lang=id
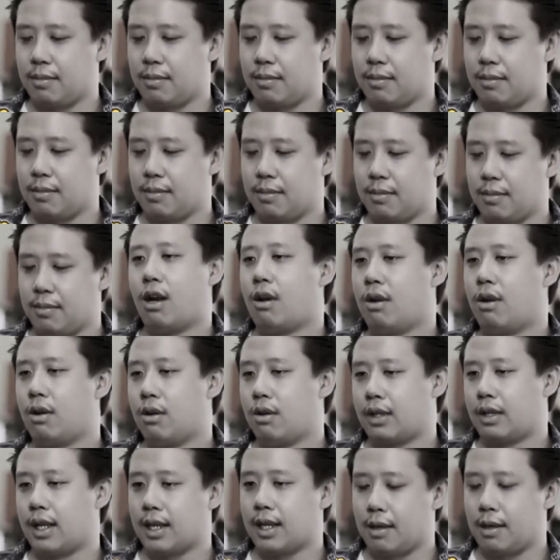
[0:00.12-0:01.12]
Jadi kalau
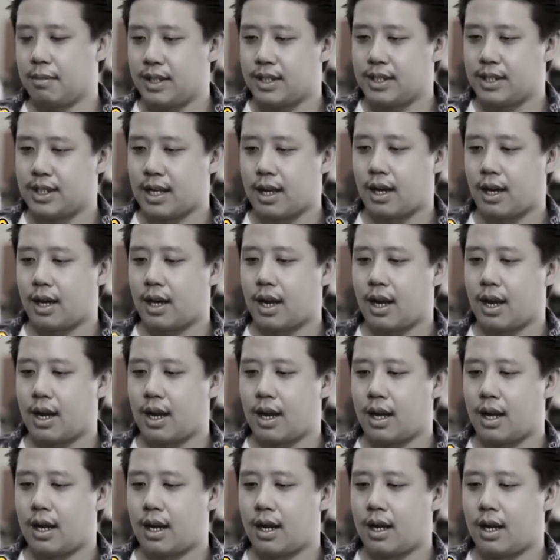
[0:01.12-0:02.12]
kita bicara
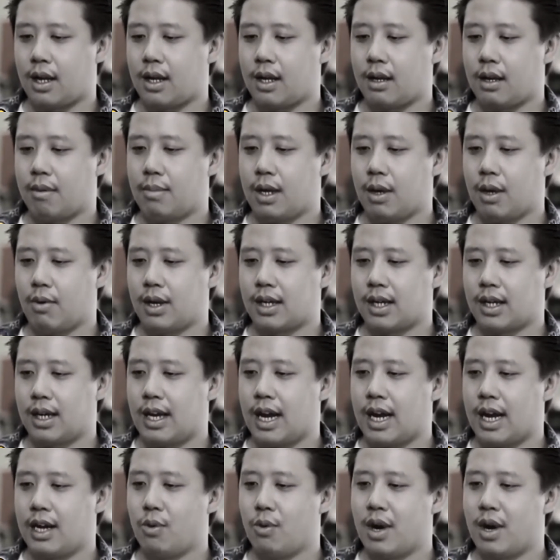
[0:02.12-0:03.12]
bahwa
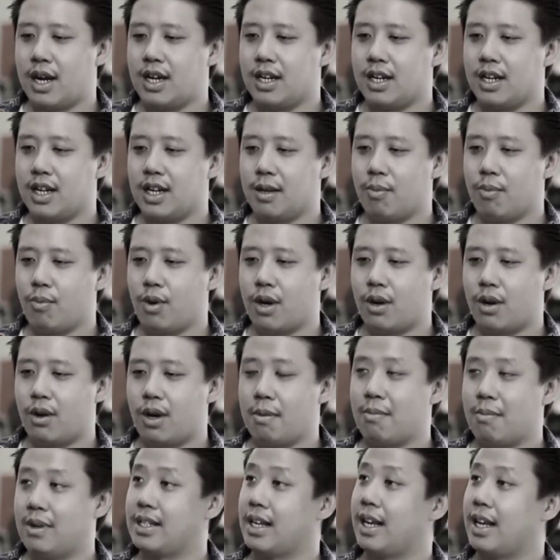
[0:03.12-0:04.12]
kegaduhan ini dibuat oleh
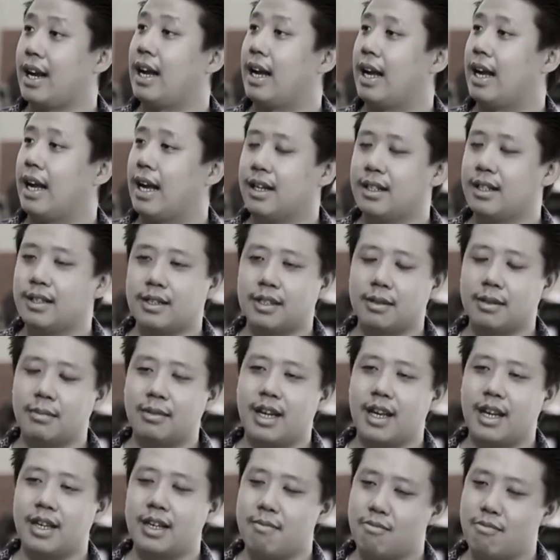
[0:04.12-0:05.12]
masyarakat, hmm.
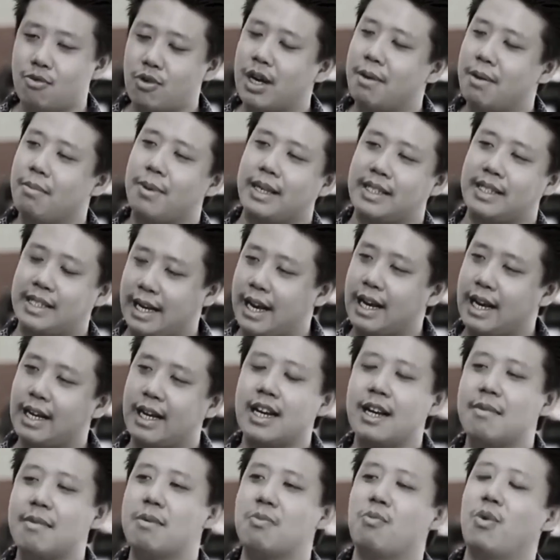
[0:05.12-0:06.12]
sebenarnya bukan masyarakat
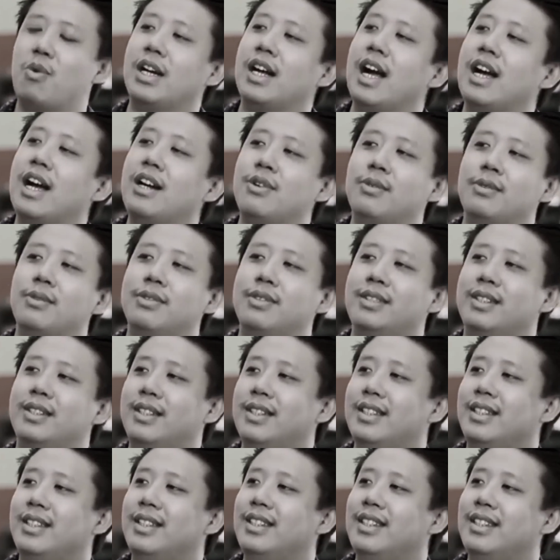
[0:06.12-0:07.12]
yang membuat gaduh.
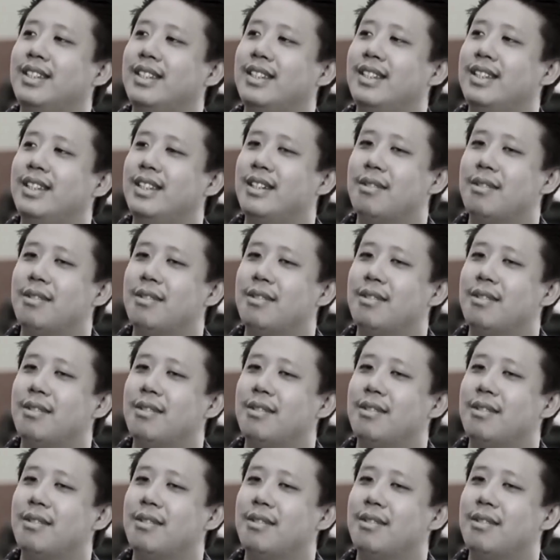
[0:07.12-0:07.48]
Jadi siapa?